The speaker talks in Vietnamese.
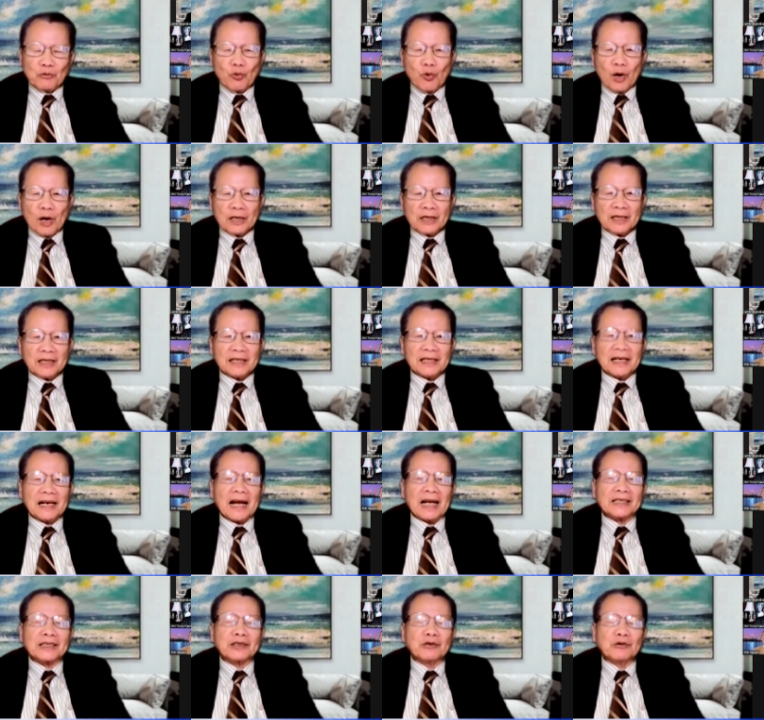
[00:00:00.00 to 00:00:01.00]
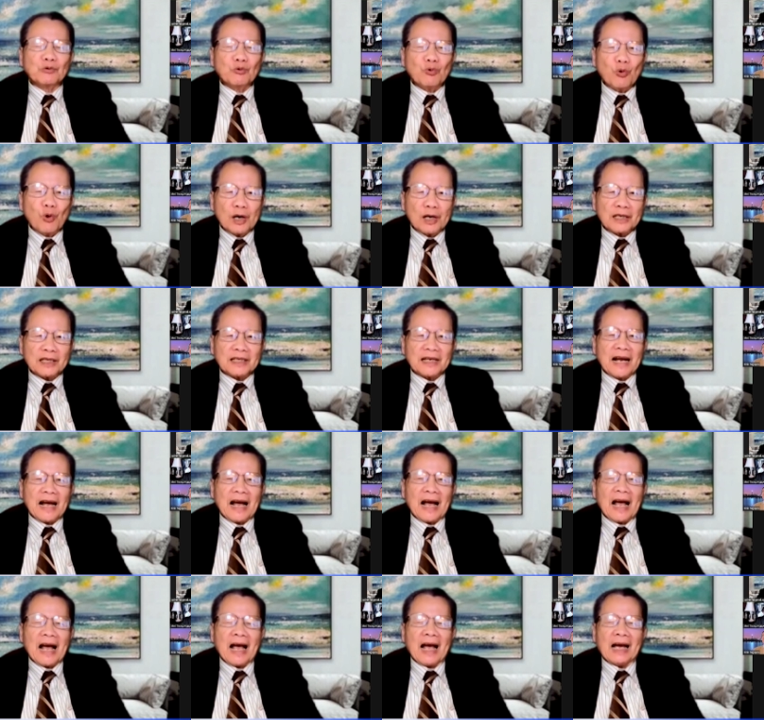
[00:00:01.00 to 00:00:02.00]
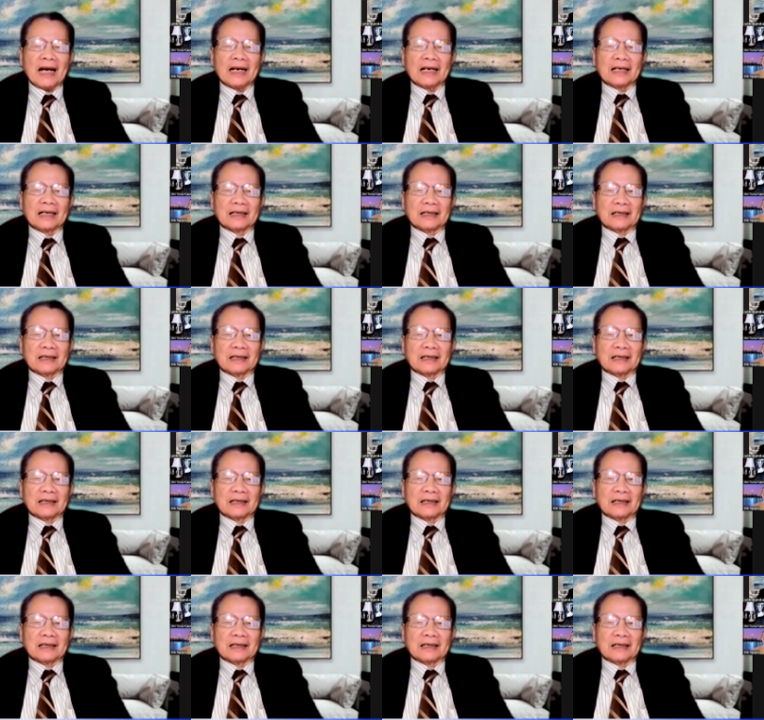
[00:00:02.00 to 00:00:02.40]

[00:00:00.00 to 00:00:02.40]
trung quốc đó là trung quốc đã